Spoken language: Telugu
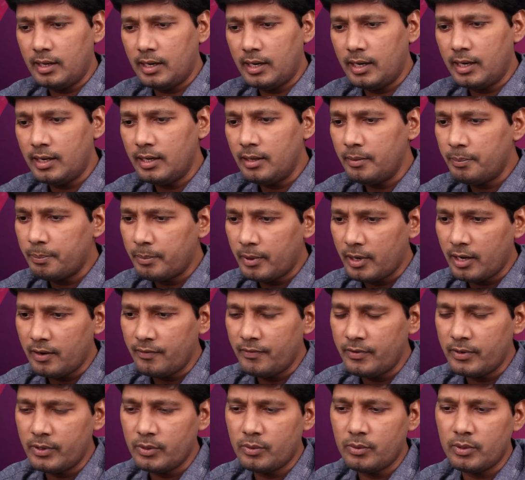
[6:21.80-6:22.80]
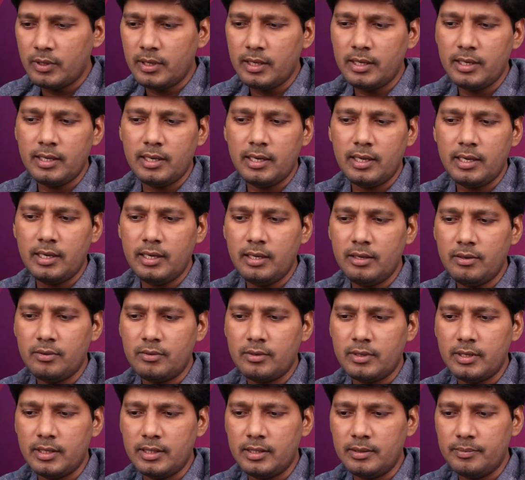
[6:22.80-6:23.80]
అలానే ప్రాఫిట్ కూడా ఇలానే
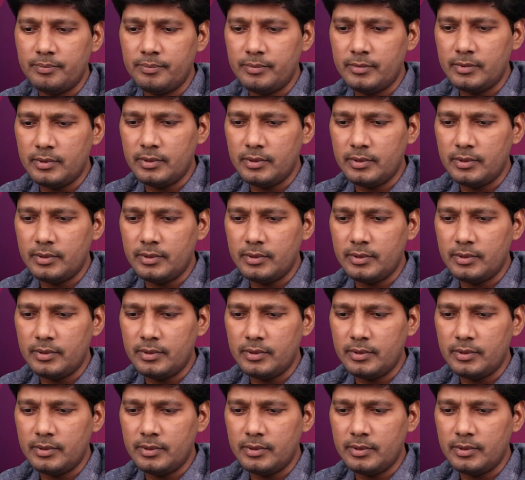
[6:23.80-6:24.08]
ఉంటుంది